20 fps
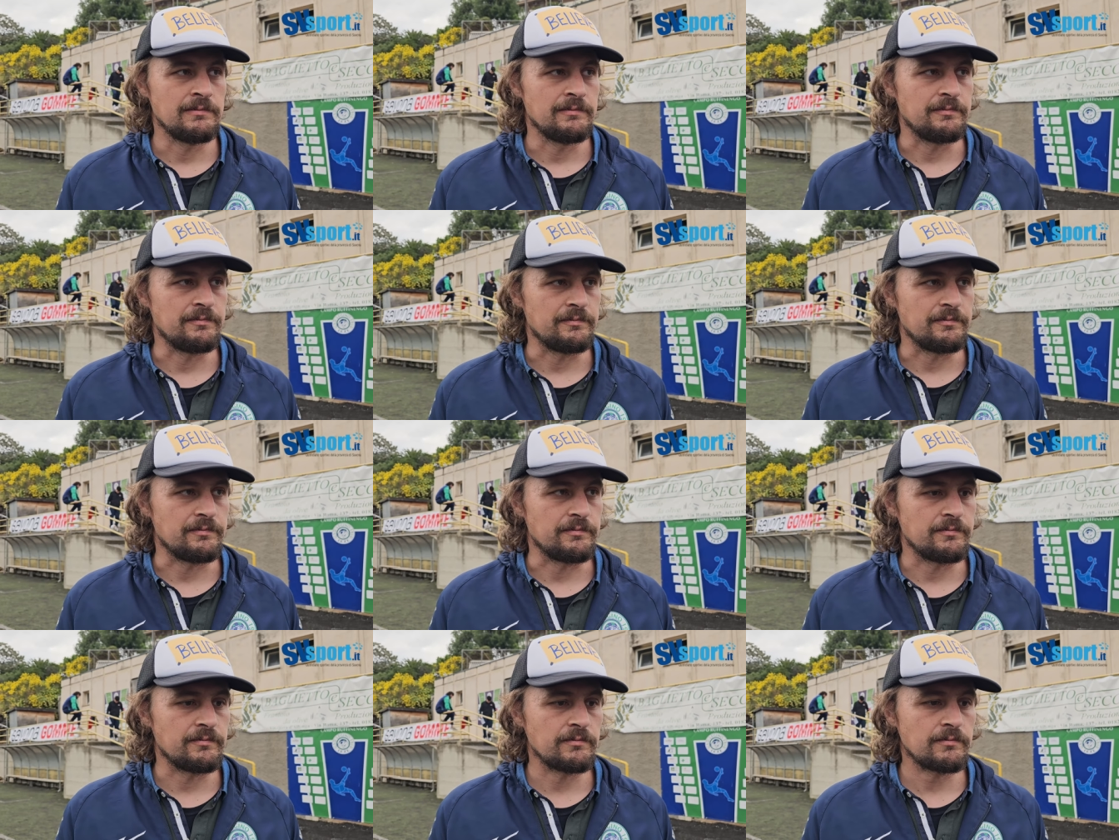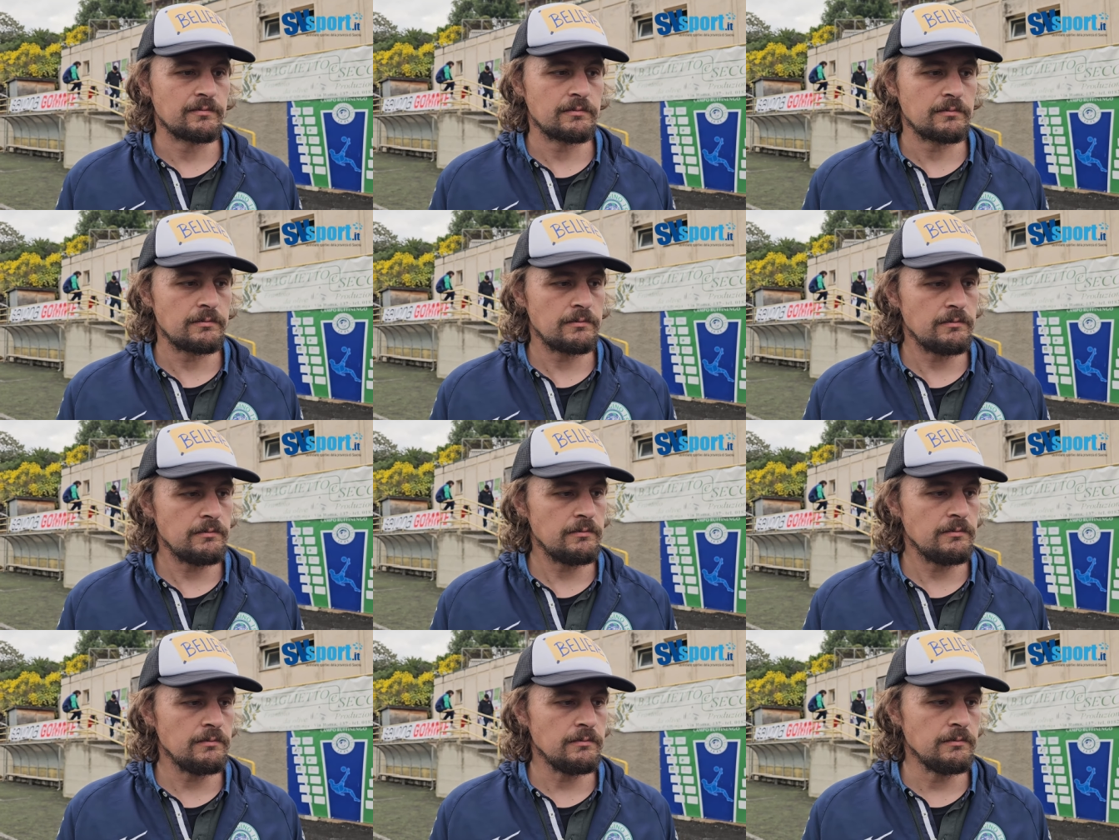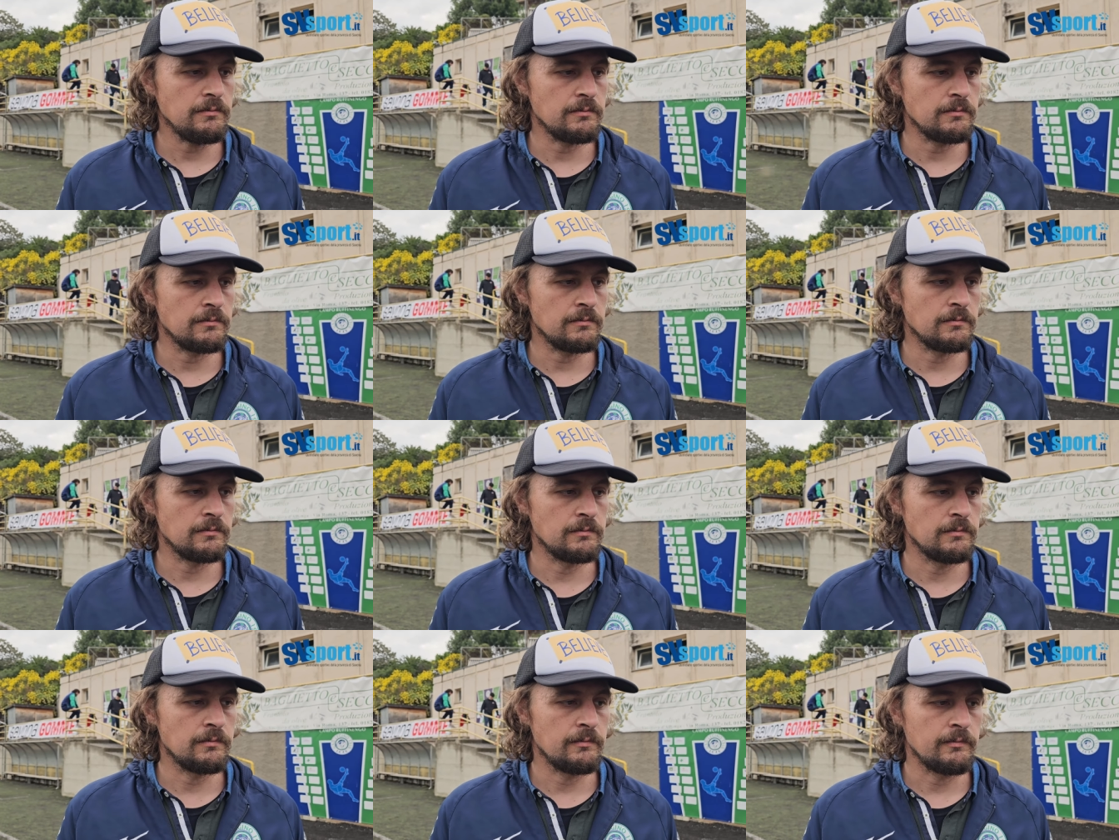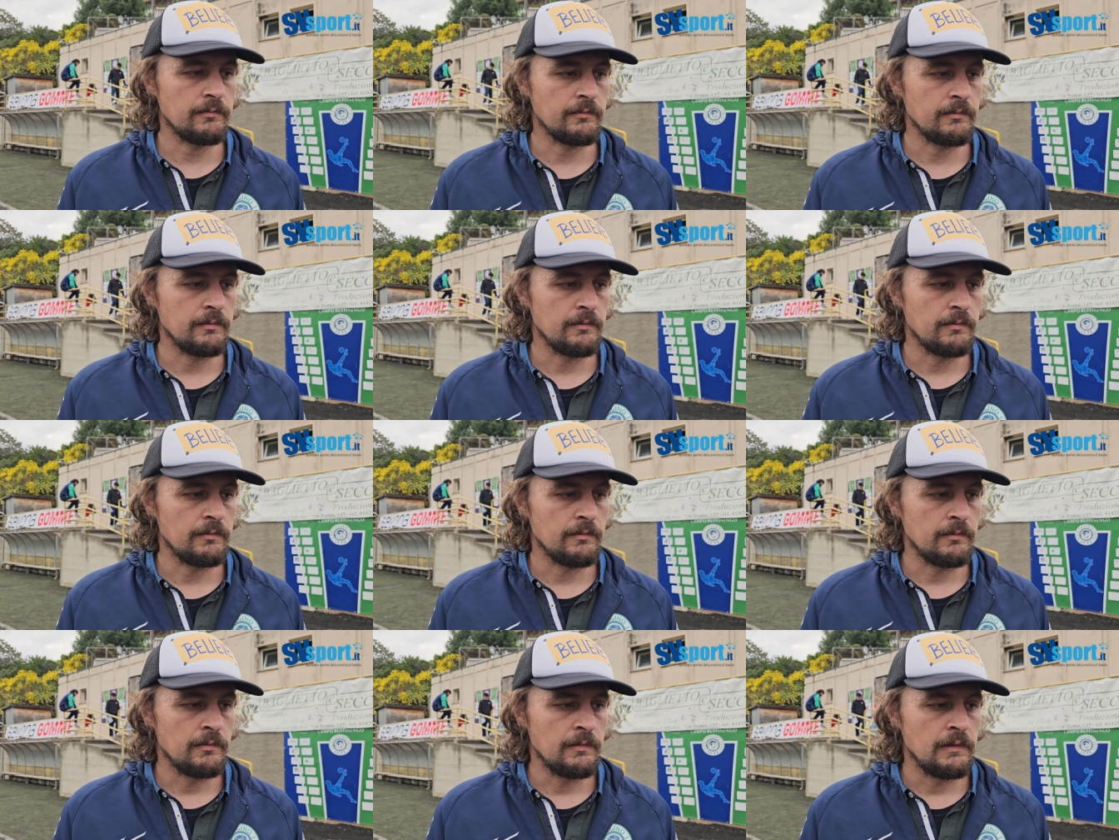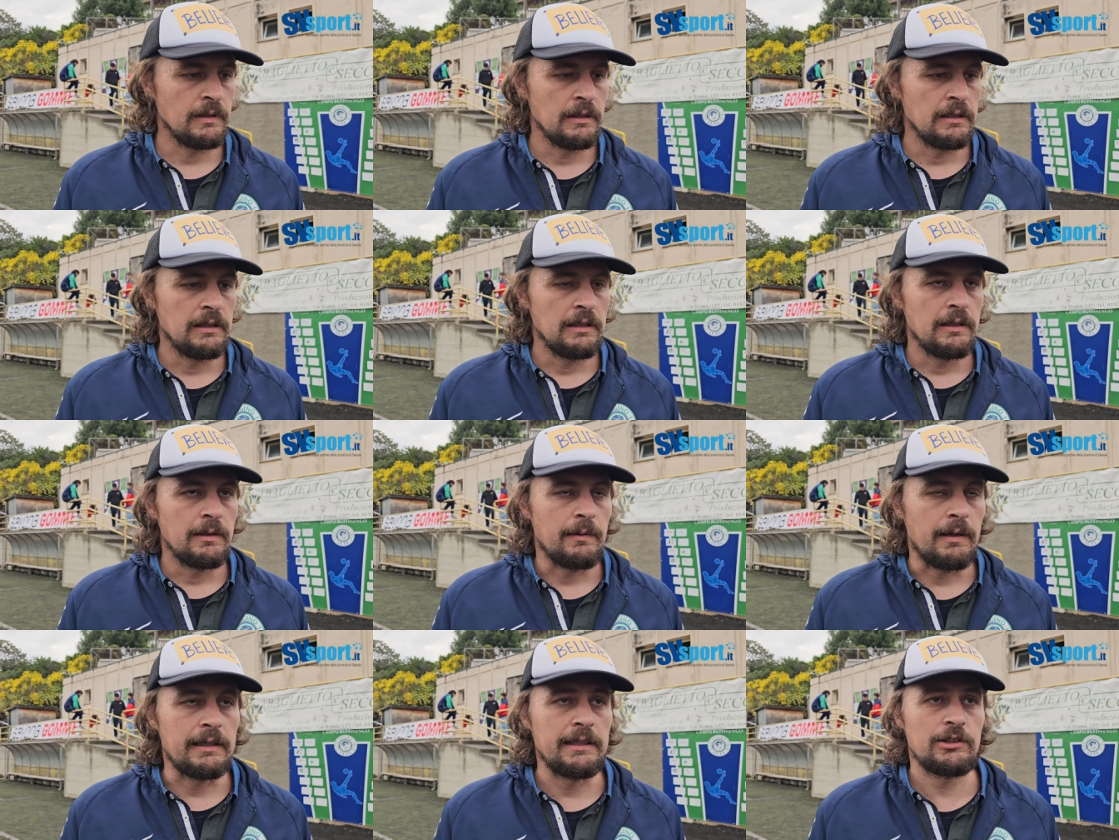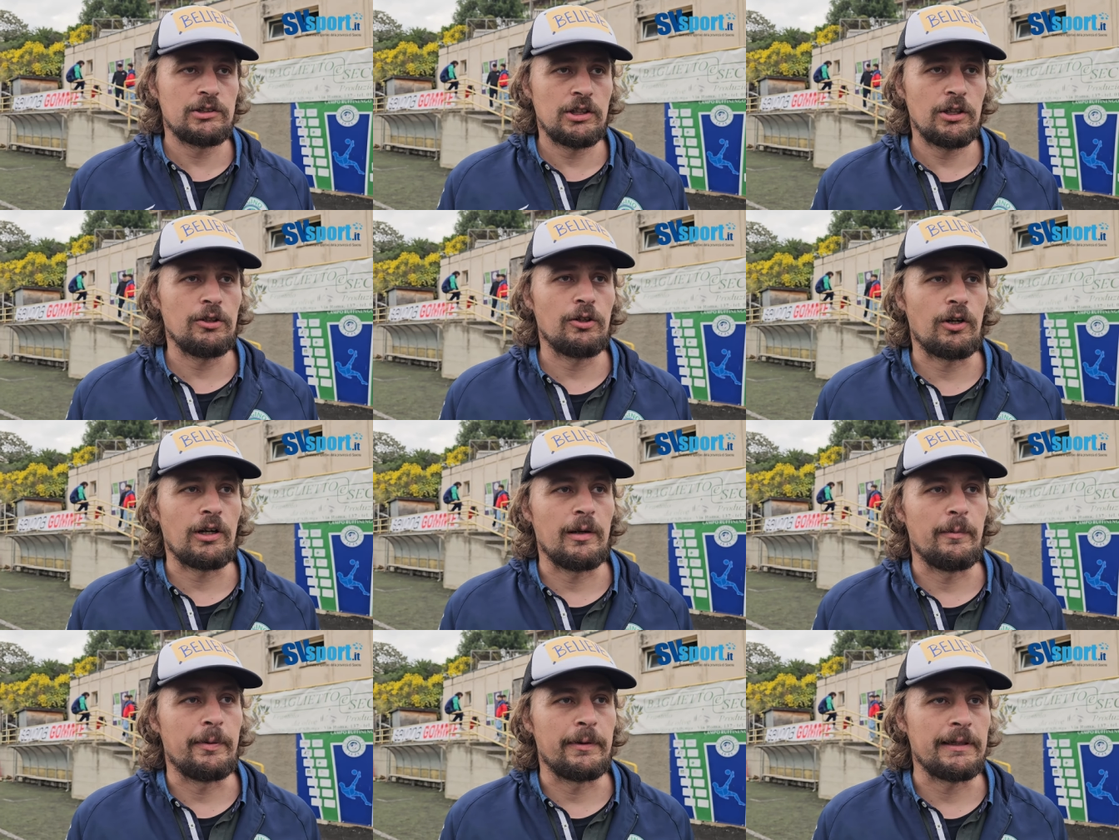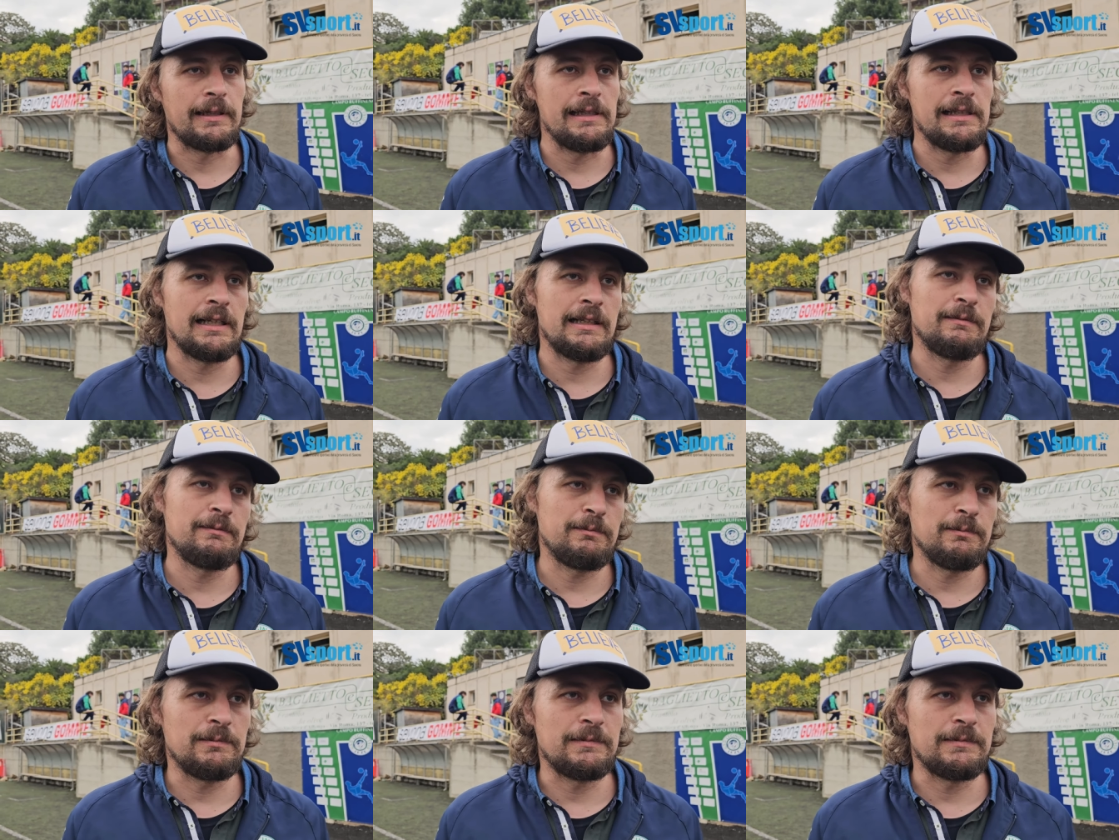meno in questa, in questa stagione. Adesso è ancora una partita